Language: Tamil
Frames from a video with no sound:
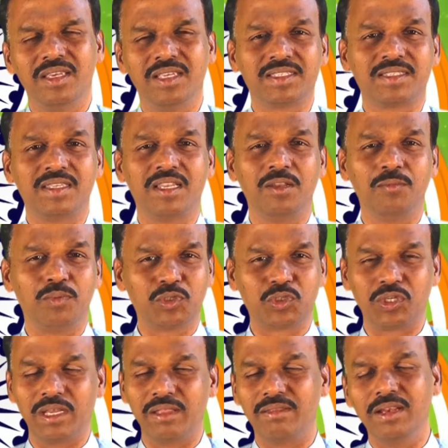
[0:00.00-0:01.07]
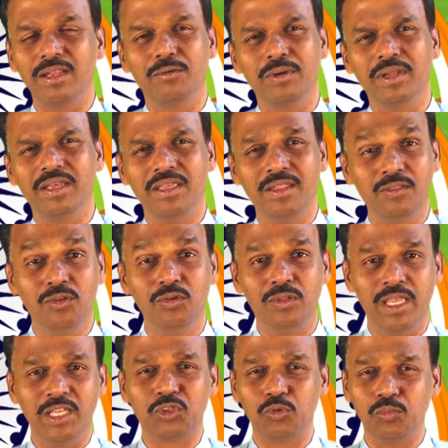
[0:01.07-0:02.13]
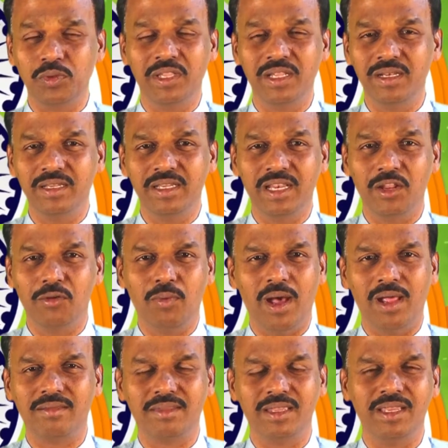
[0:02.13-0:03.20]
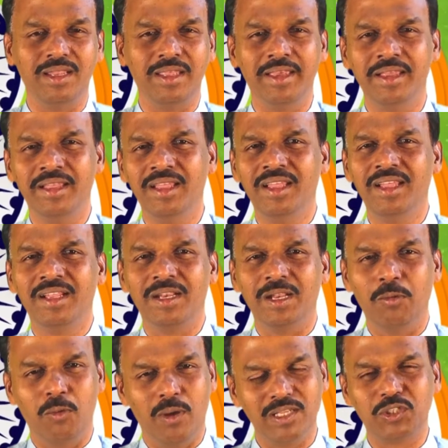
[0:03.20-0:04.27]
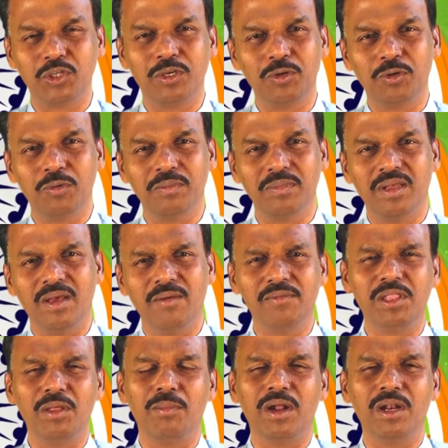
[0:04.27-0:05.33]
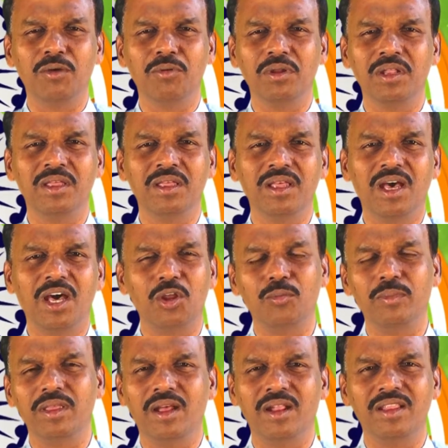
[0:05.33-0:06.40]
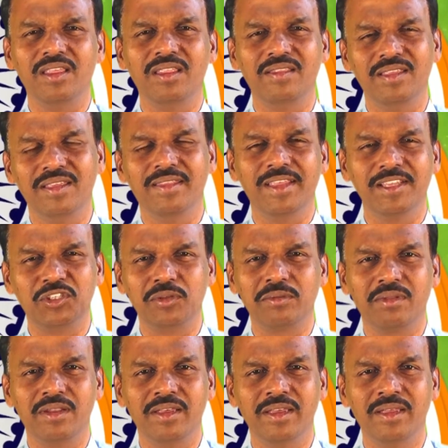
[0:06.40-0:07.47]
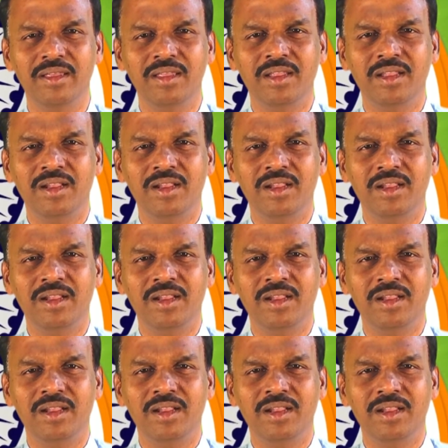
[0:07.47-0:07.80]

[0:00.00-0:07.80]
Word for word: எஸ்தரின் புஸ்தகத்திலே கூட இந்து தேசம் முதல் என்ற வார்த்தையிலே நாம் வாசிக்கிறோம் அவ்விதமான ஒரு அருமையான இந்திய தேசத்தில்